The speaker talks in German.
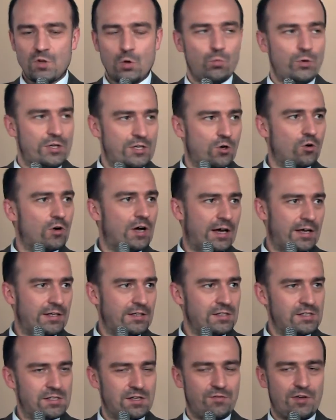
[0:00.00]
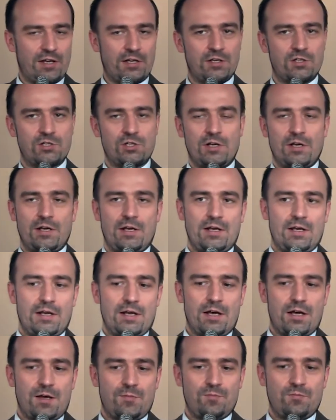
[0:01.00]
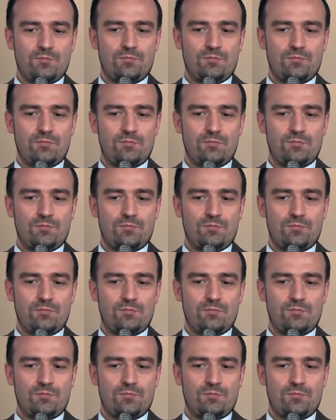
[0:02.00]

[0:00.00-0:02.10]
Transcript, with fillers: Window Guidance auf Englisch, ähm,